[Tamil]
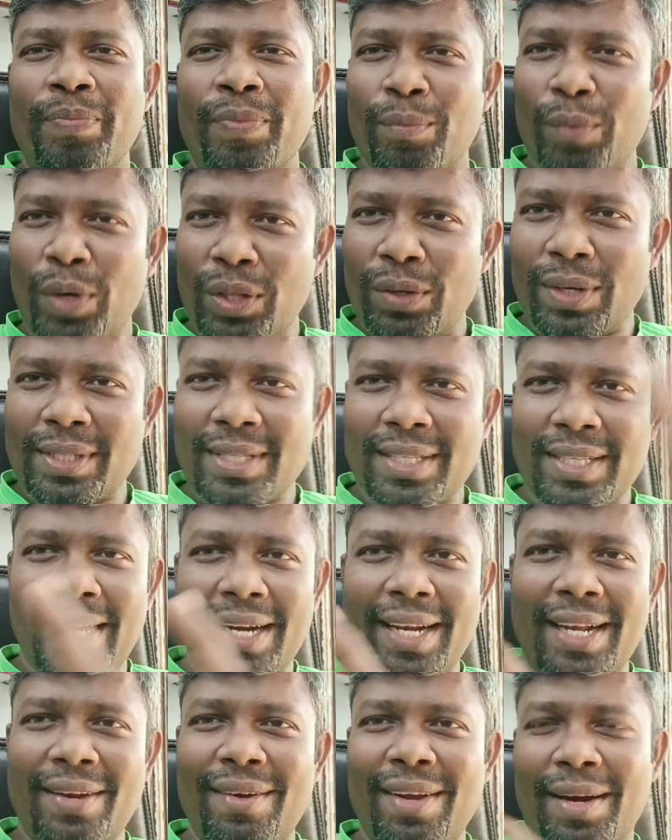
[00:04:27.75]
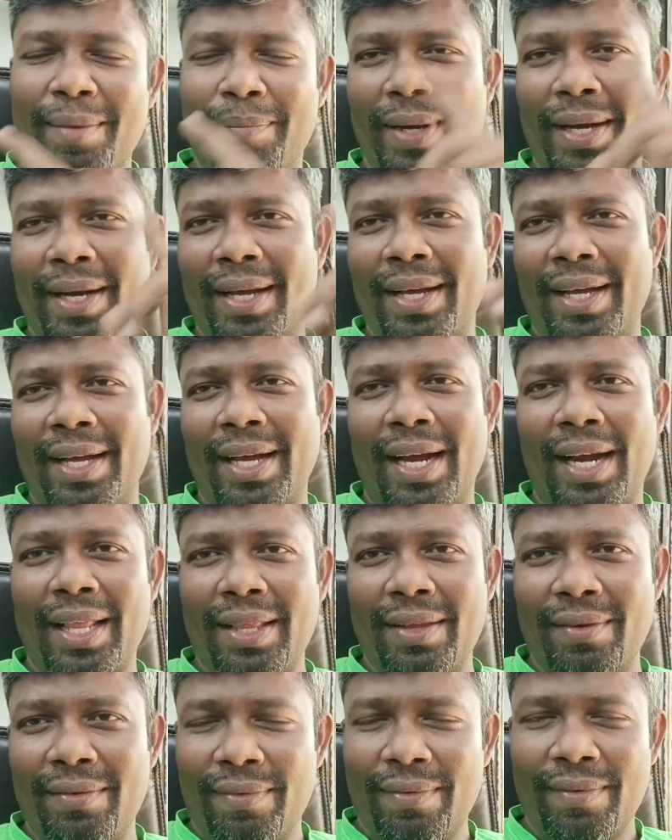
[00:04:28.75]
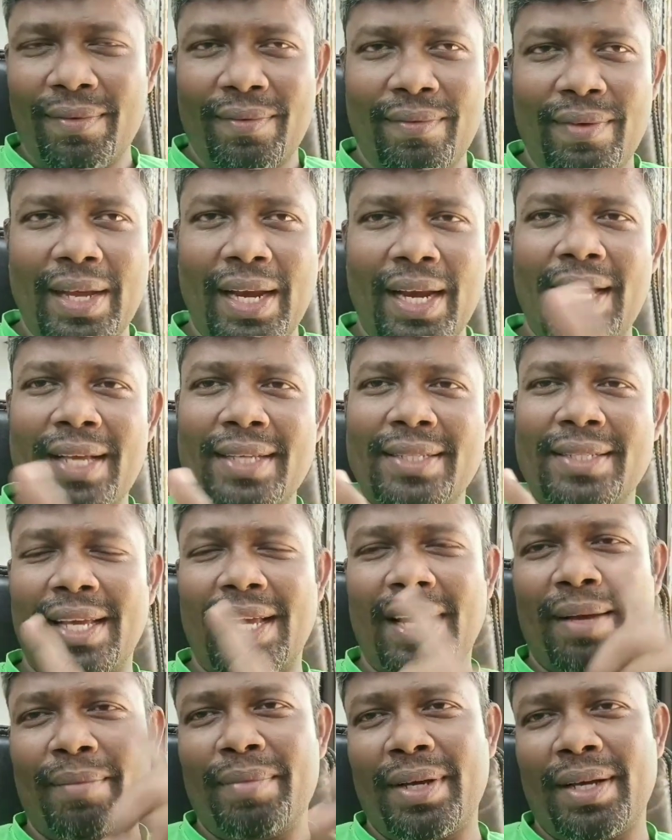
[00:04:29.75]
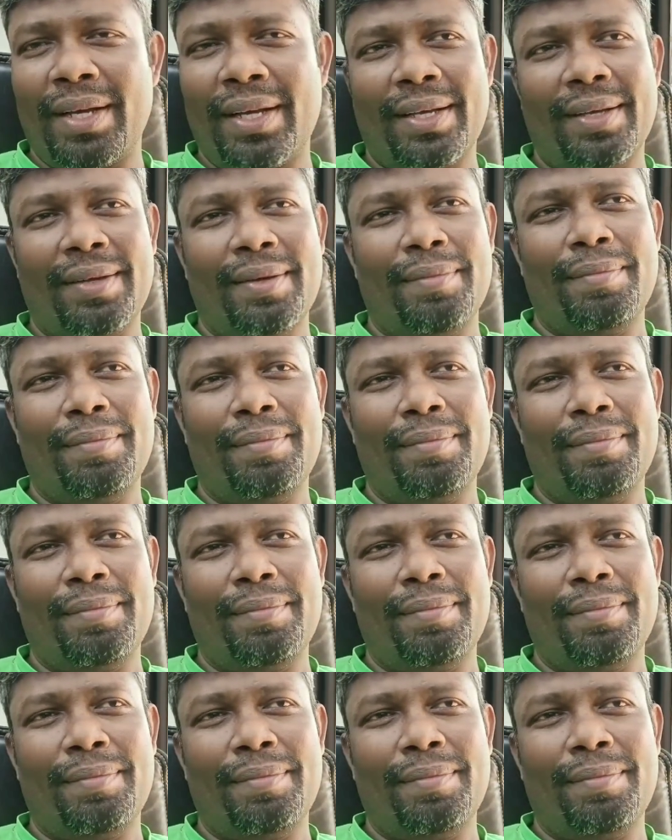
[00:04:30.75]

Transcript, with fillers: மொதல் வருஷத்தில் நிறைய பேர் இருப்பாங்க அல்லது வேலையே செய்யாமல்